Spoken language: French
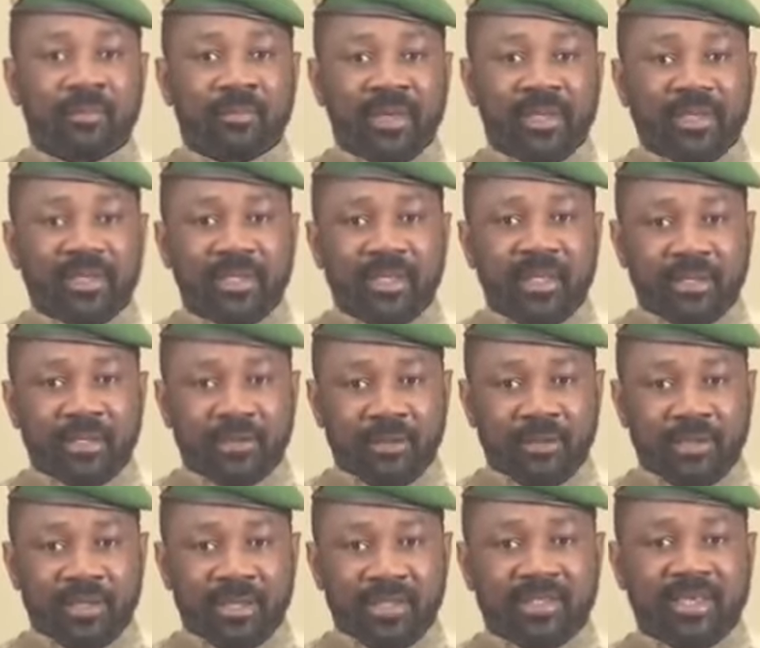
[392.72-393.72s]
malgré un
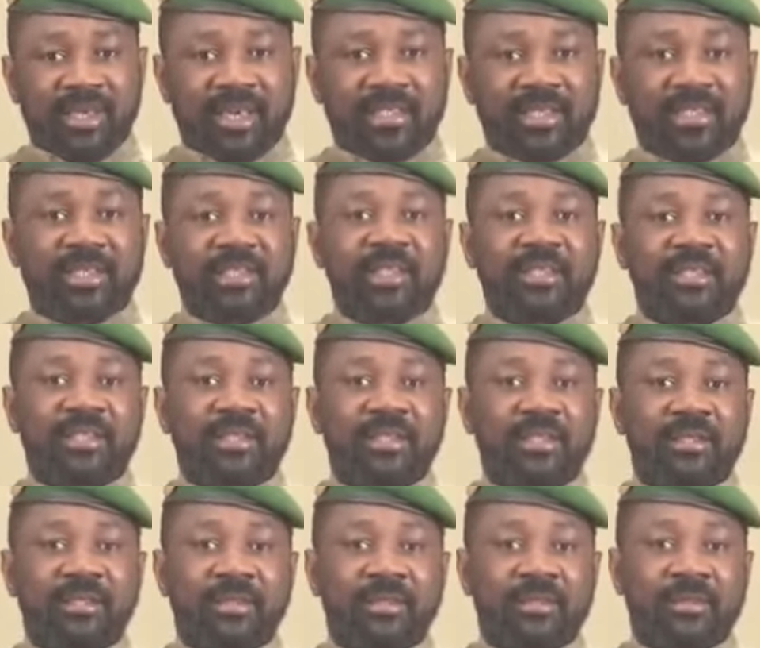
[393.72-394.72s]
contexte
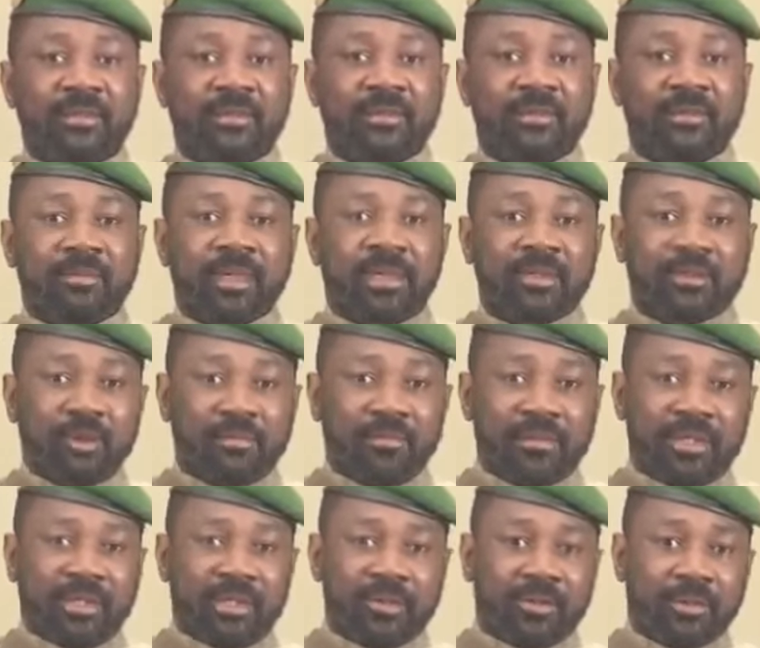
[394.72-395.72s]
caractérisé par une
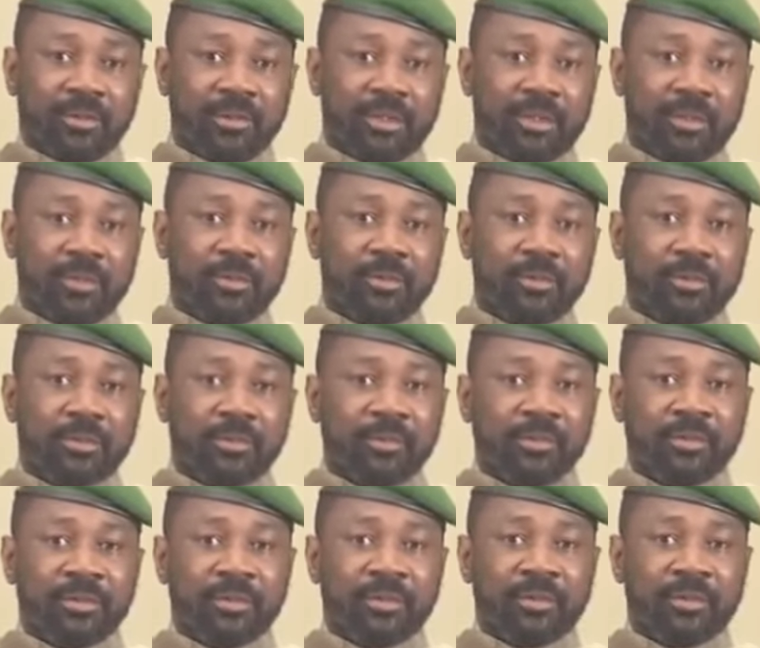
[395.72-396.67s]
augmentation des coûts